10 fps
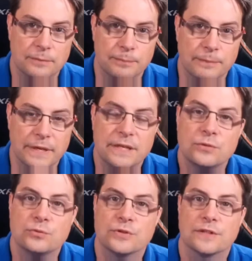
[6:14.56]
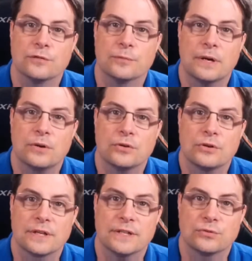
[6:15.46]
mais nous ne savons pas
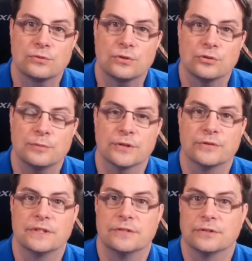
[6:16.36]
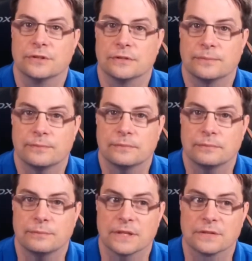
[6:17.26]
encore quels sont leurs numéros de téléphone
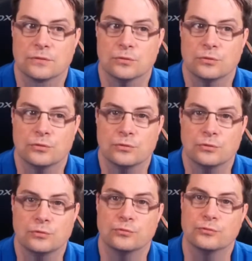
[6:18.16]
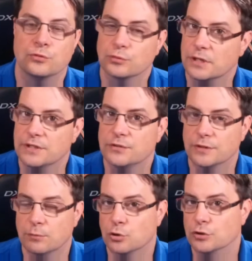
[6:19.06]
parce que nous faisons la liste
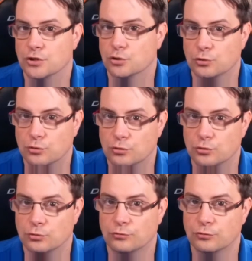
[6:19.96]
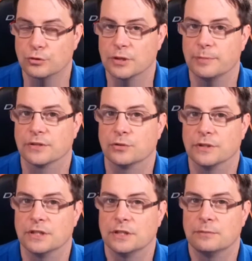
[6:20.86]
d'abord des gens que nous voulons
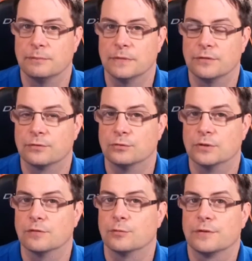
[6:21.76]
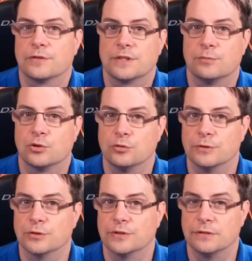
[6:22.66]
répertorier, mais nous n'avons pas forcément leur
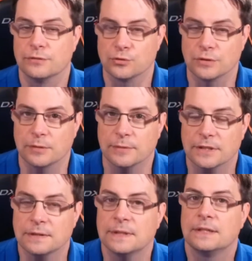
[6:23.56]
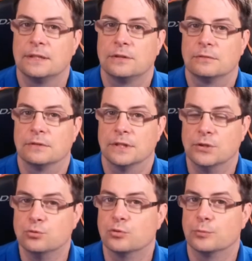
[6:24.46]
numéro de téléphone sous la main, et
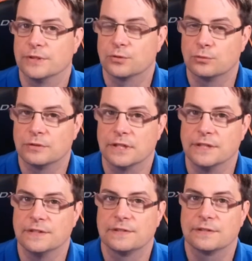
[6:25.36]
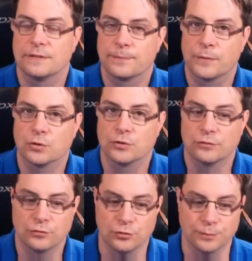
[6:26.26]
nous compléterons la liste en temps
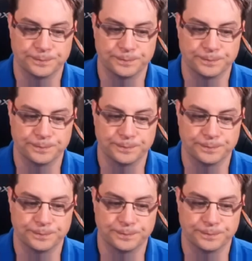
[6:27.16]
voulu.